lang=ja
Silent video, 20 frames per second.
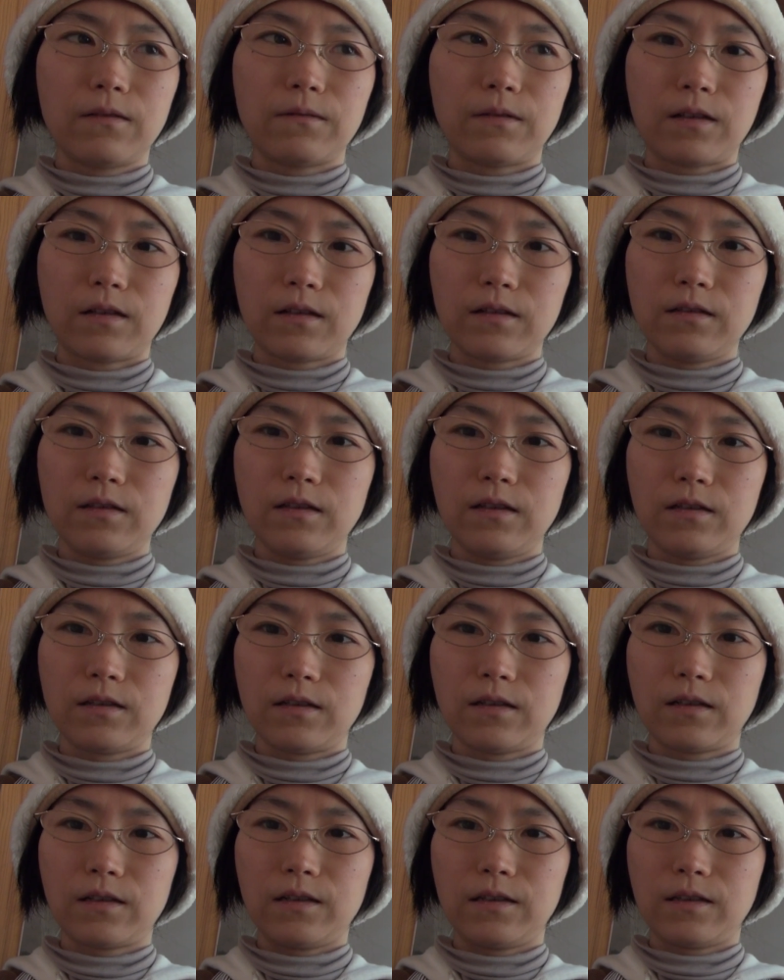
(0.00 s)
分かっていた
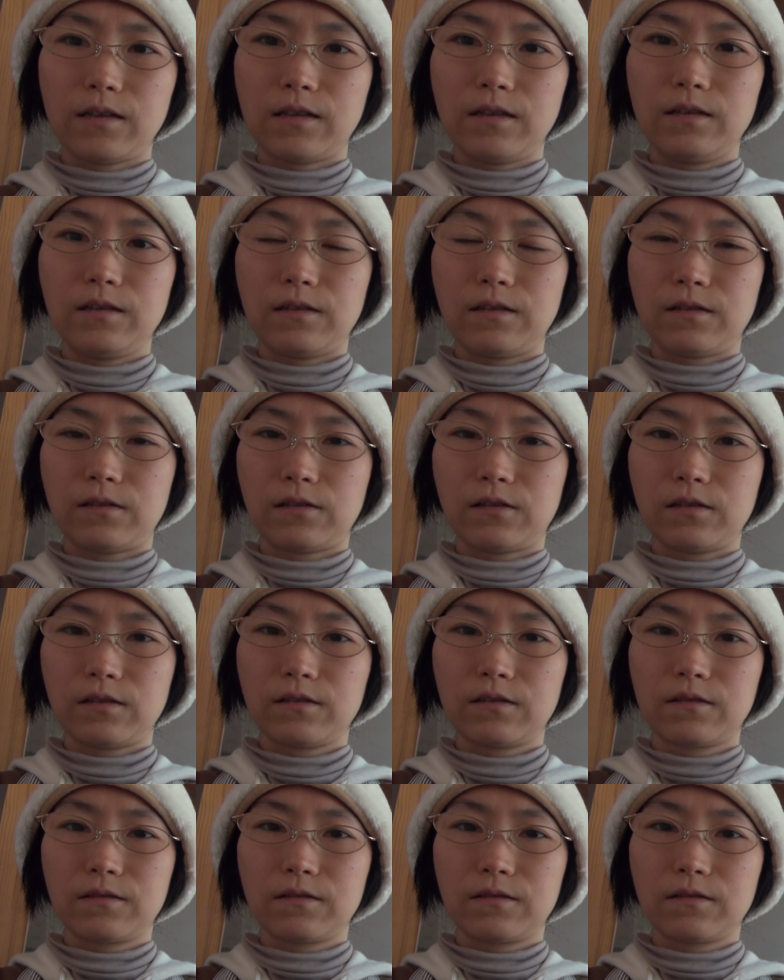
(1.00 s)
だきたいんです。